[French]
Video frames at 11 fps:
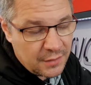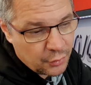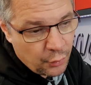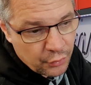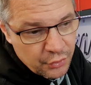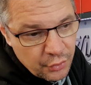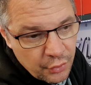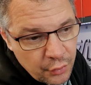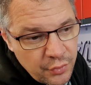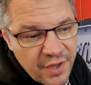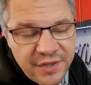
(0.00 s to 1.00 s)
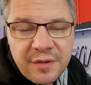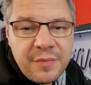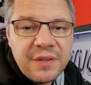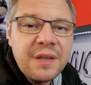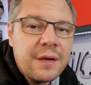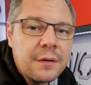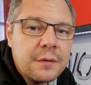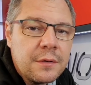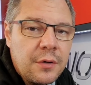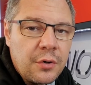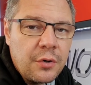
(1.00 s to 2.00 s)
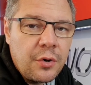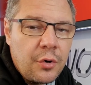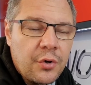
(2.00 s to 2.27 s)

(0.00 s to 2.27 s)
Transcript: Donc, euh, unanimité, hein. euh,